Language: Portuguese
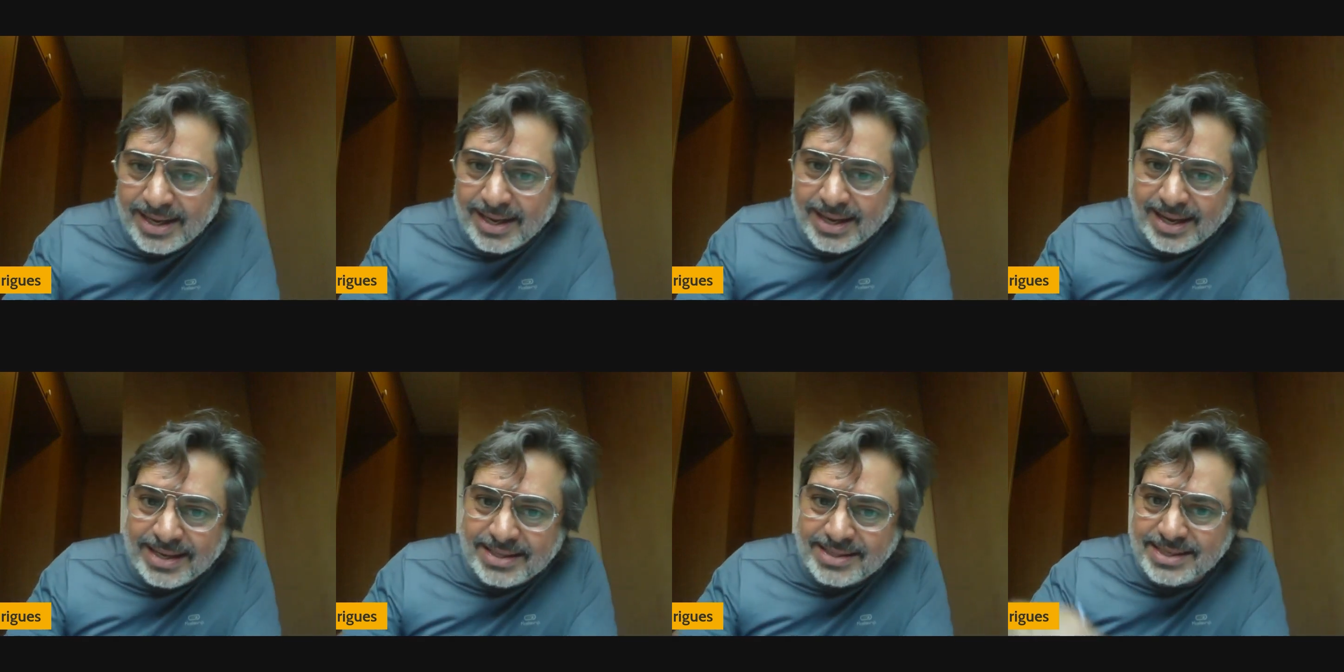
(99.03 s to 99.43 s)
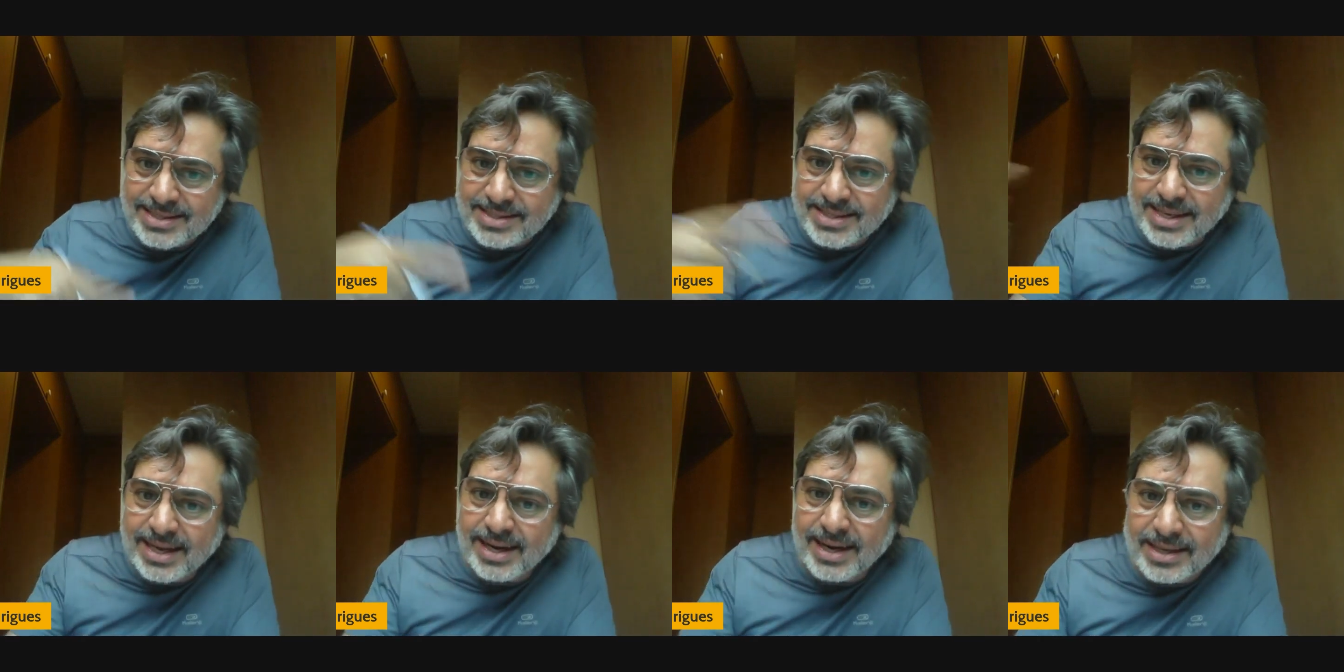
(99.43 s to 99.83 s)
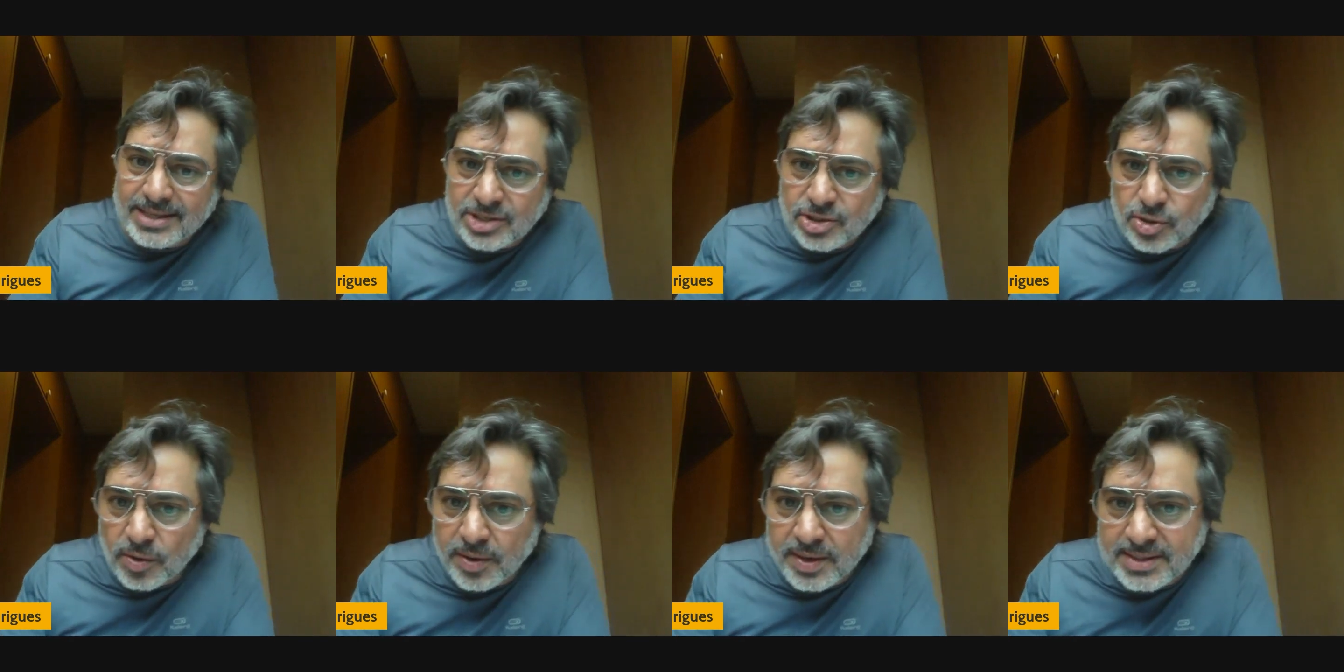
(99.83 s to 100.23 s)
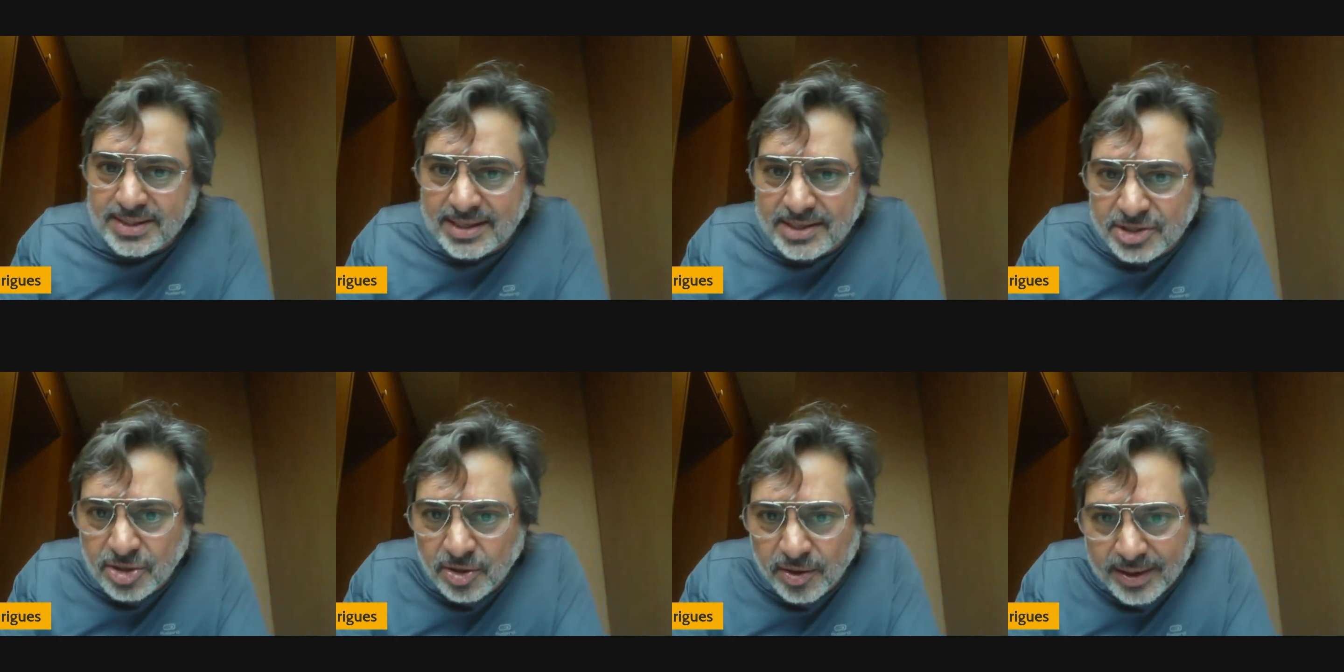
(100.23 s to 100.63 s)
essas relações
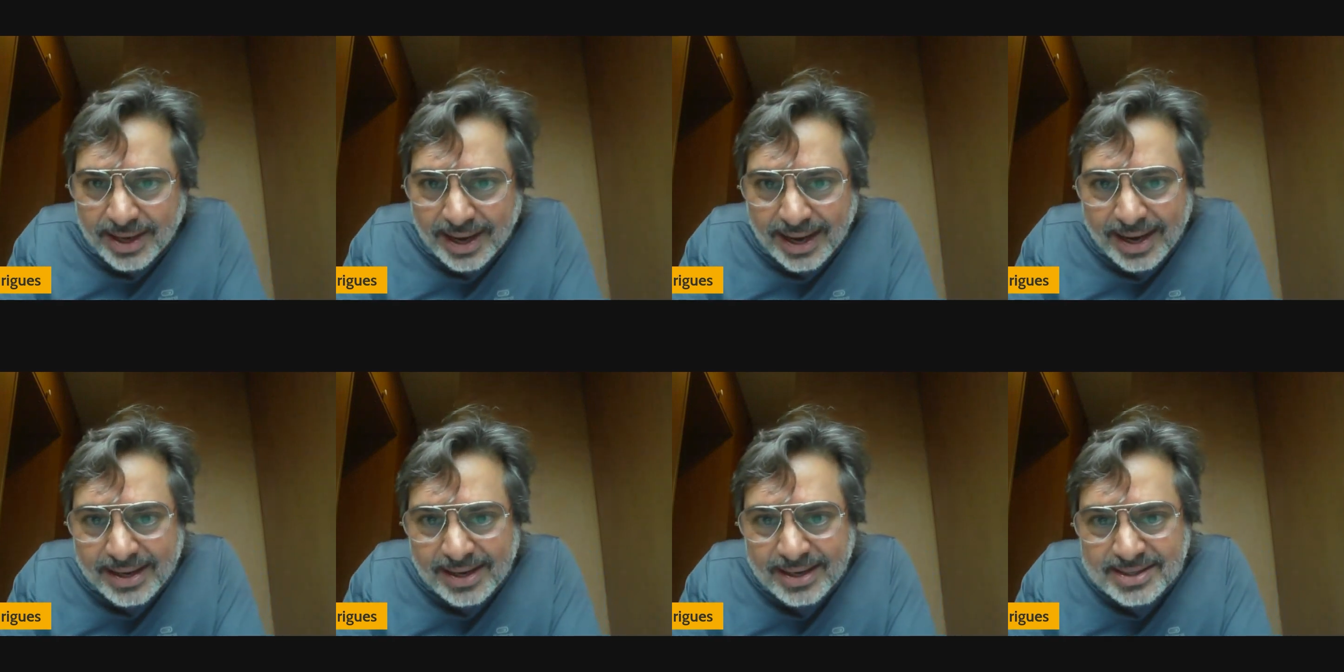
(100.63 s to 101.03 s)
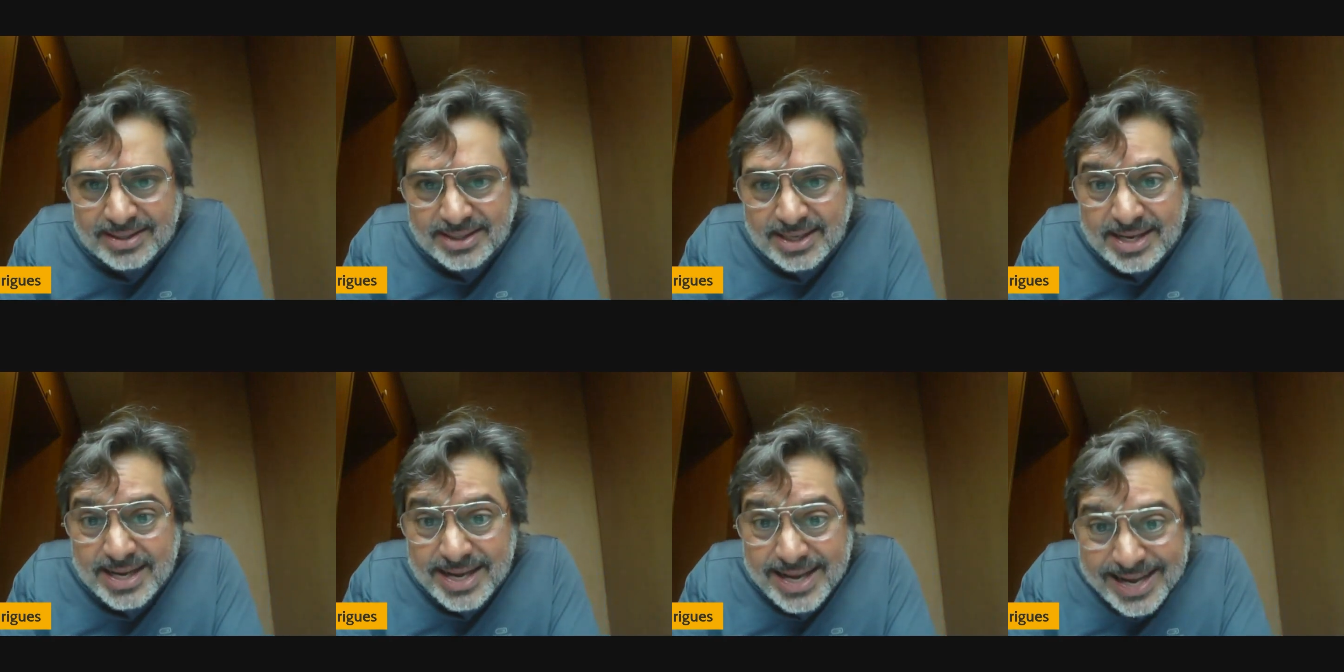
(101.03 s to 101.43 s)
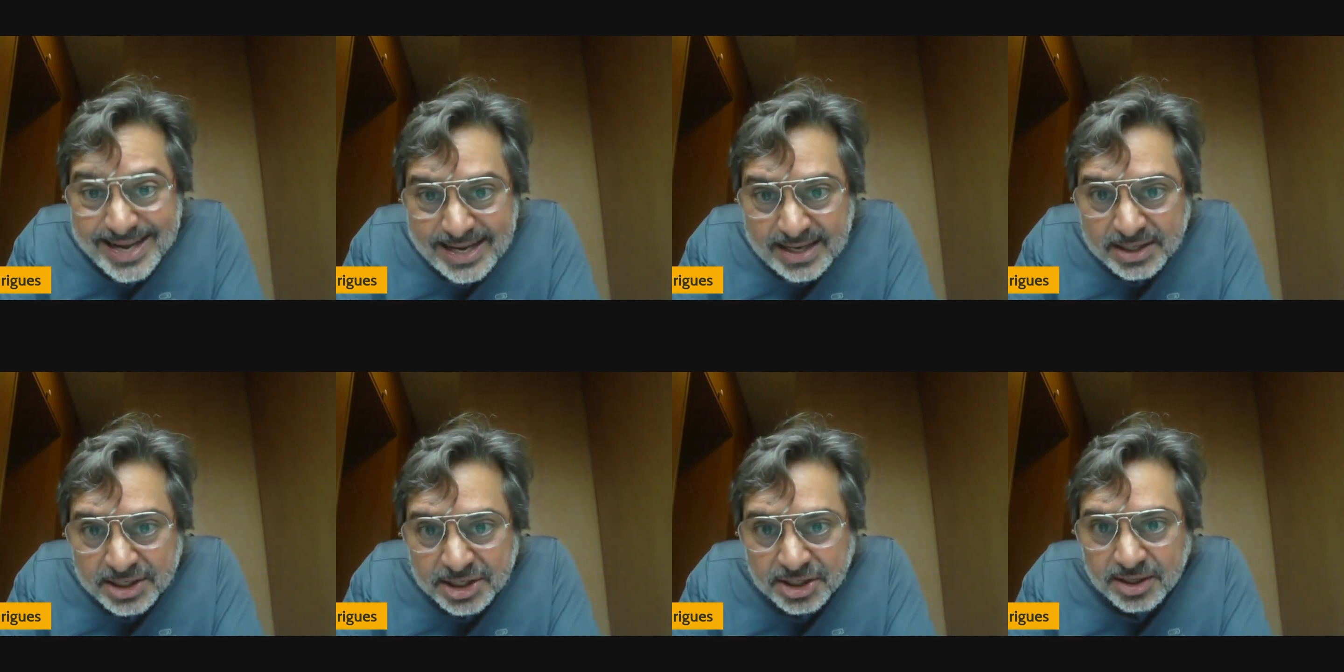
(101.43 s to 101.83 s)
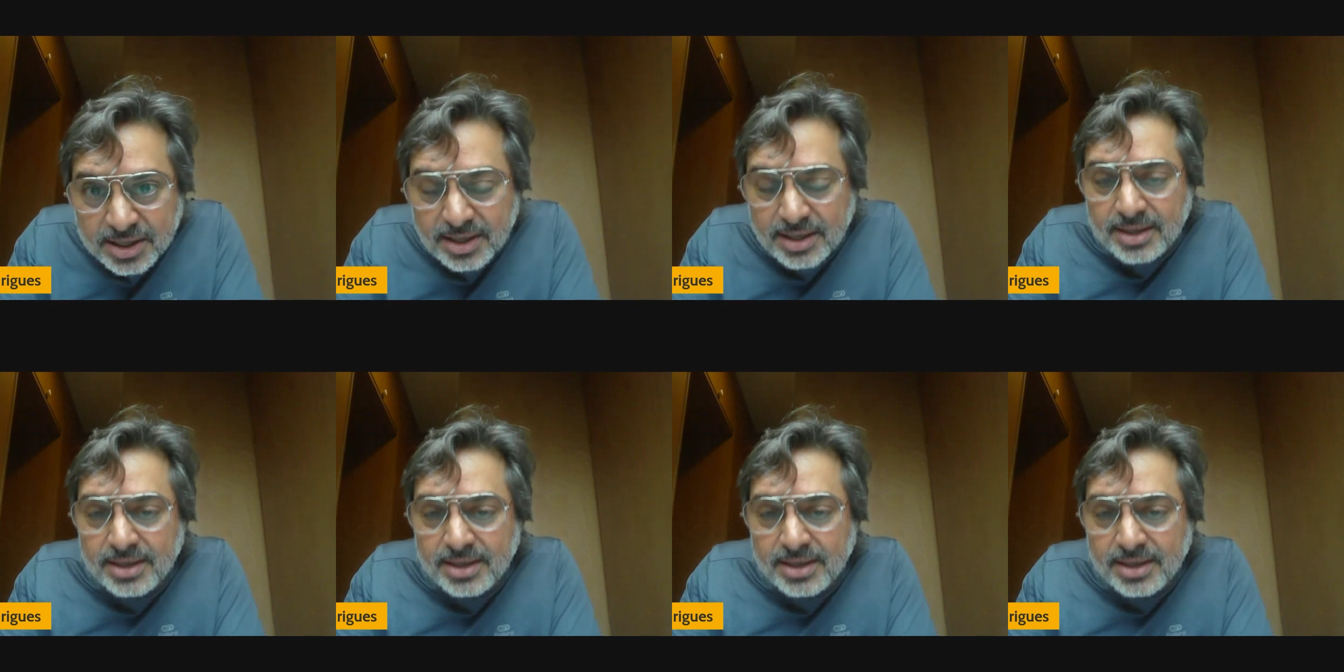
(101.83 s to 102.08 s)
acionárias em rede.